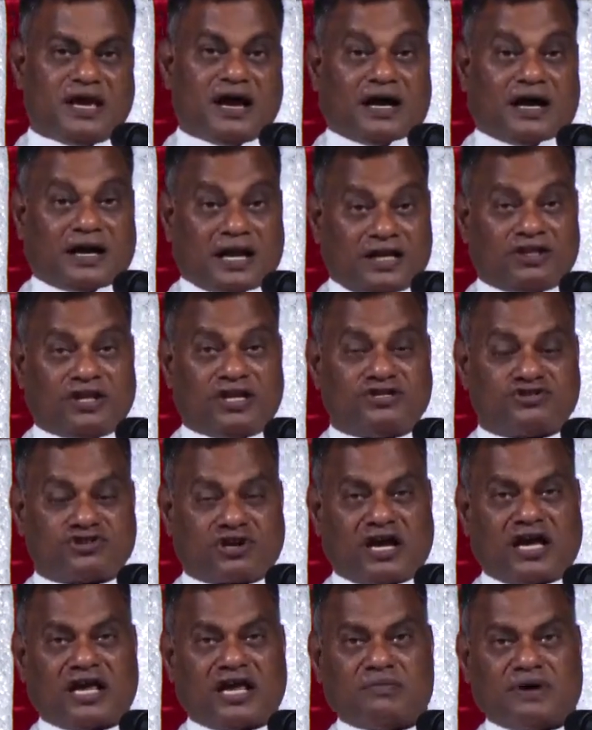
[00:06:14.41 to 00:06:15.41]
ஆனால் இந்த
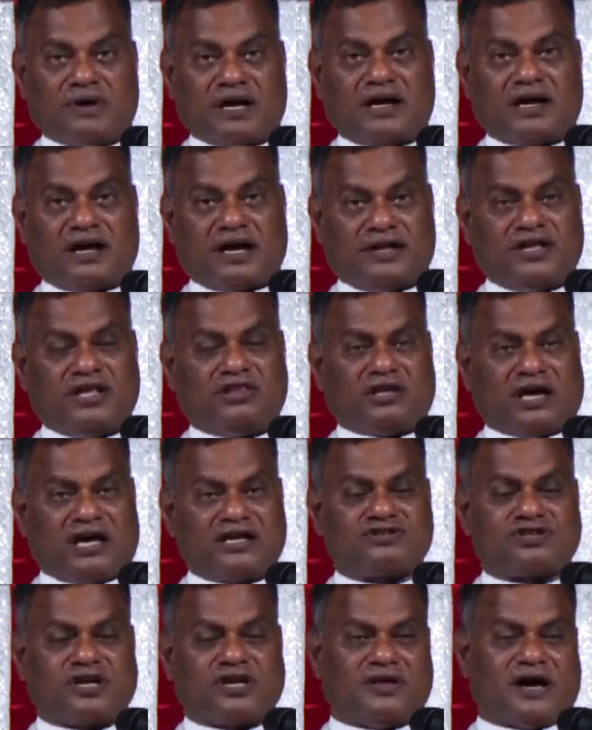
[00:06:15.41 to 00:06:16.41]
இஸ்ராயல் மக்கள்
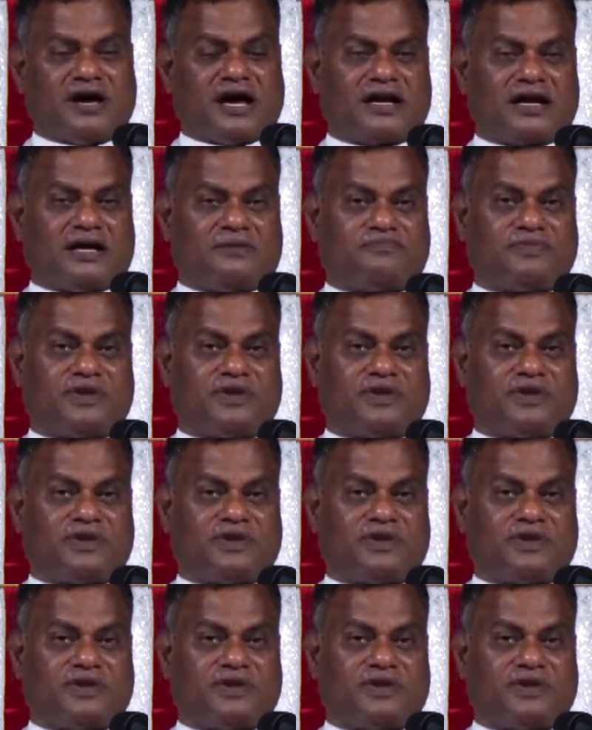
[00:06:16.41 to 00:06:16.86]
அதைத்தான் செய்தார்கள்